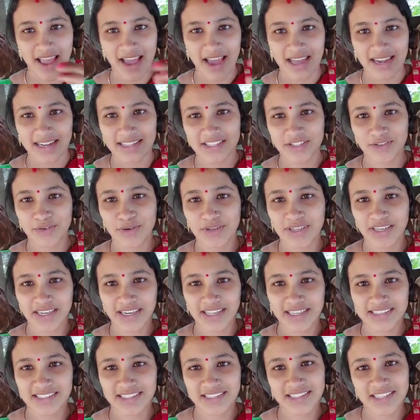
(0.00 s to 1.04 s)
আর আজকে ওইটার
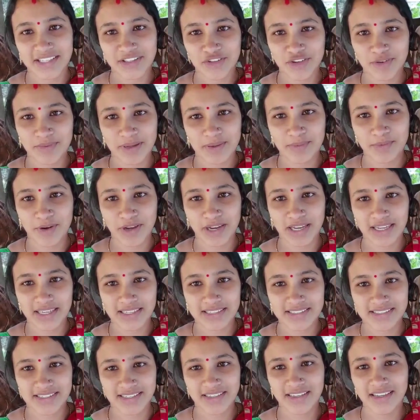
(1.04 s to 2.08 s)
কাছে যেতেও আমার ভয়
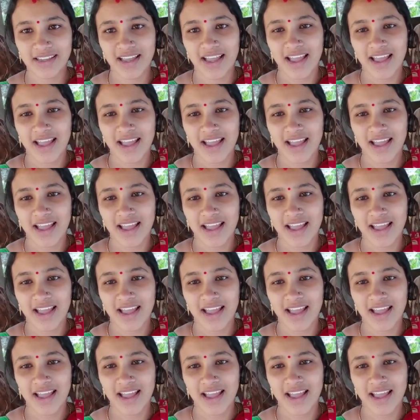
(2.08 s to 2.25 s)
লাগছে